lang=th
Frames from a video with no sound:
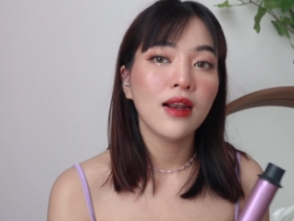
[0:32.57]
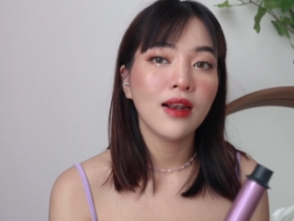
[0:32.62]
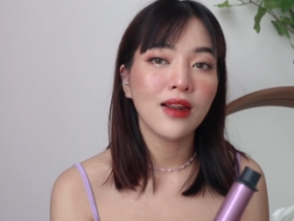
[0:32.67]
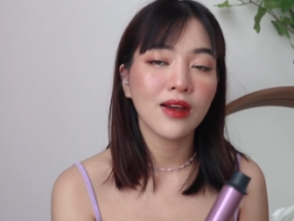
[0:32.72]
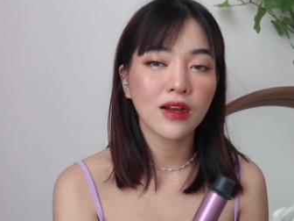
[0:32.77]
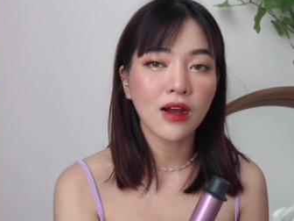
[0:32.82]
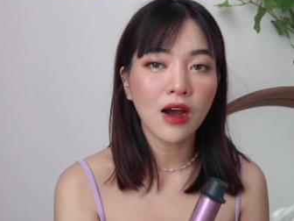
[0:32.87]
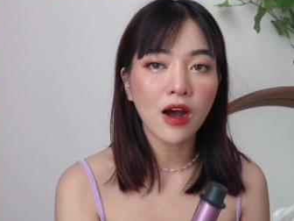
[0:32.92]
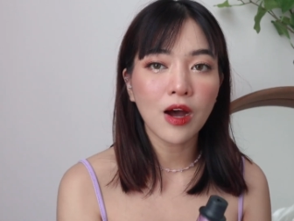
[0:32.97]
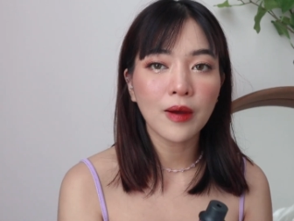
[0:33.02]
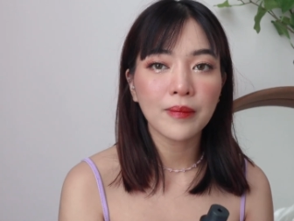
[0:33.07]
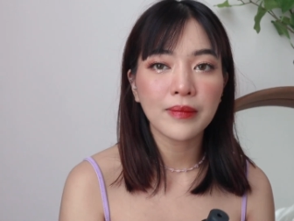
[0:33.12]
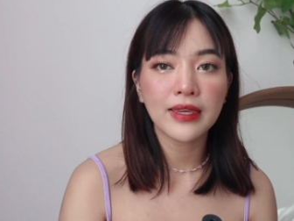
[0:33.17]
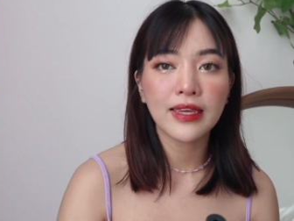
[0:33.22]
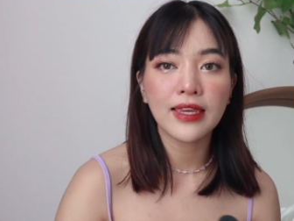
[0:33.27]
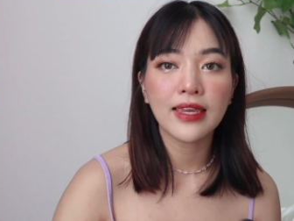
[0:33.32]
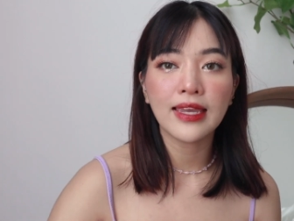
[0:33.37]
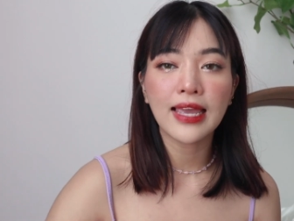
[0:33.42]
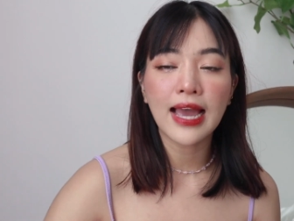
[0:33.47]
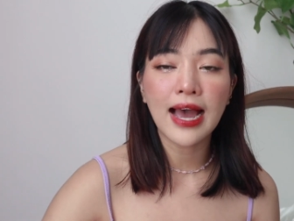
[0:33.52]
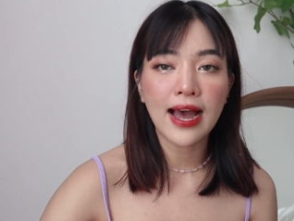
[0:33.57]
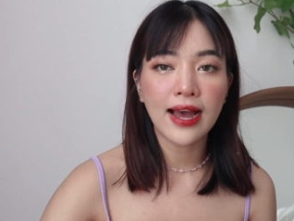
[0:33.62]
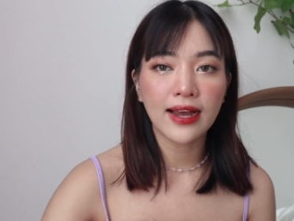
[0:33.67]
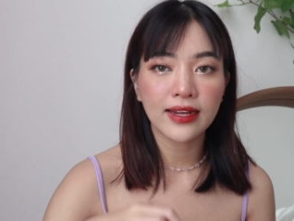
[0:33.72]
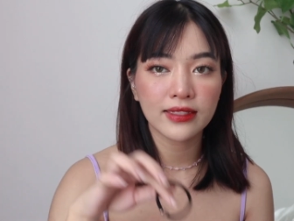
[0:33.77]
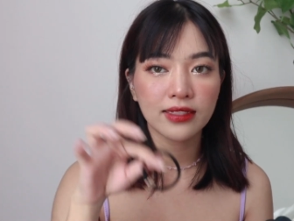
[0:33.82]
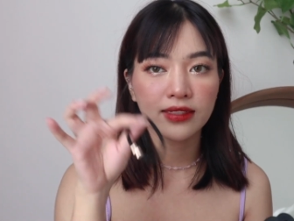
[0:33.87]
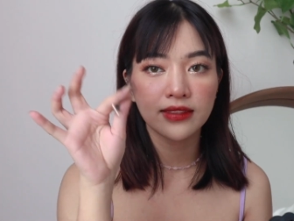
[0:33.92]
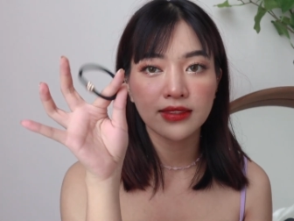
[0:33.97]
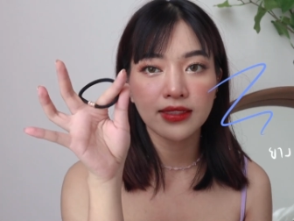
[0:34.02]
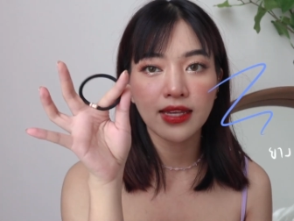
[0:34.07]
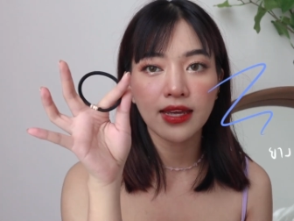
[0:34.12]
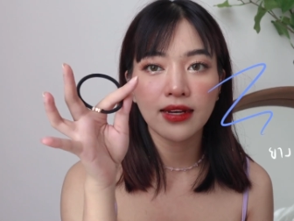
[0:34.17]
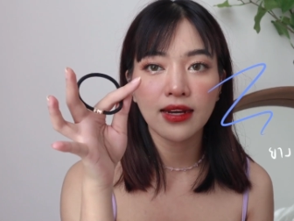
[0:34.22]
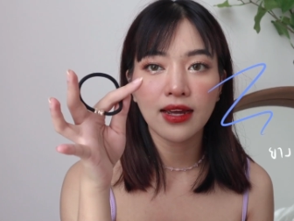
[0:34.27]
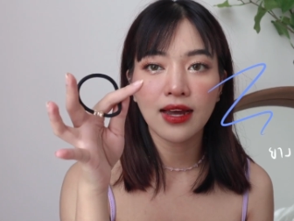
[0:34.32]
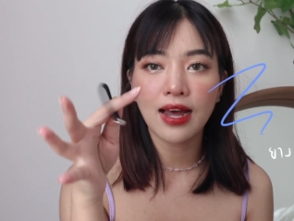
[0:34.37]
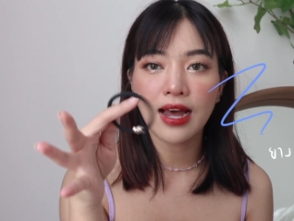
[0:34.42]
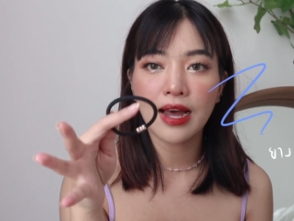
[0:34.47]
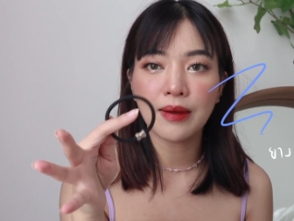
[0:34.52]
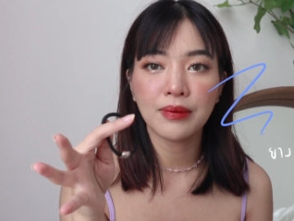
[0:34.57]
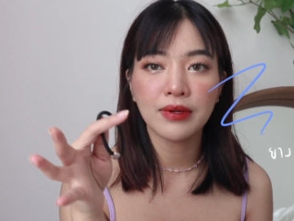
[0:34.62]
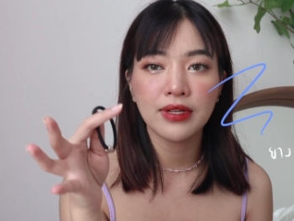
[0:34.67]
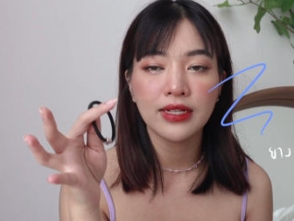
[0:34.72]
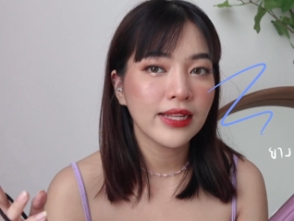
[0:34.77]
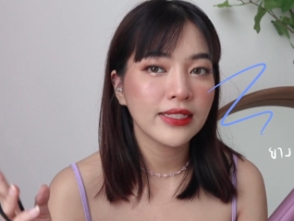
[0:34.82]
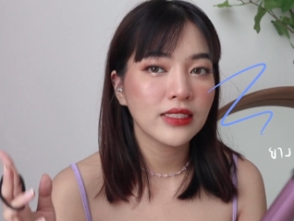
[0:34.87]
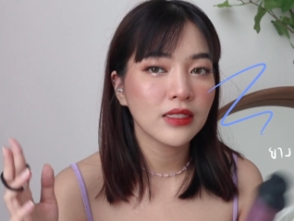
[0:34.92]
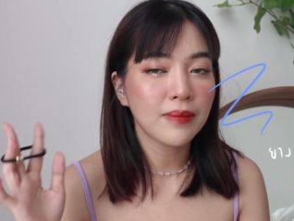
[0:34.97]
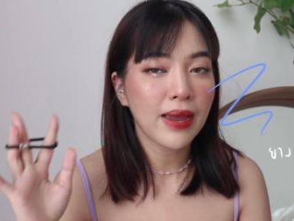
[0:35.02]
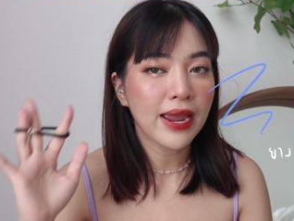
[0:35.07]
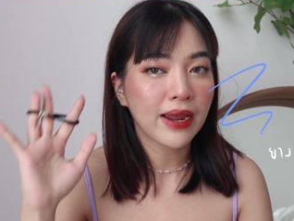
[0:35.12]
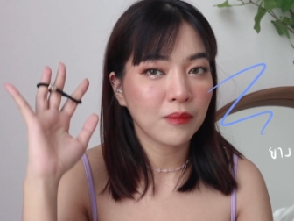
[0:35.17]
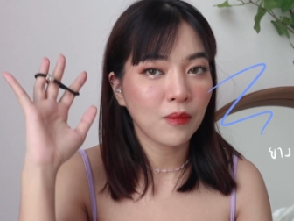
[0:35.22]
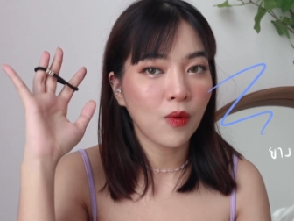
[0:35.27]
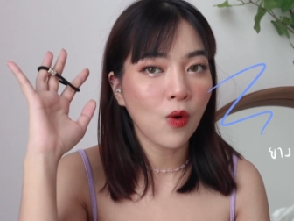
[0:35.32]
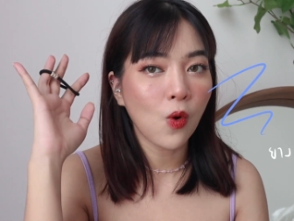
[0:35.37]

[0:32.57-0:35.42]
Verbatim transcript: แล้วก็มียางหนึ่งเส้นนะคะเพื่อที่จะแบ่ง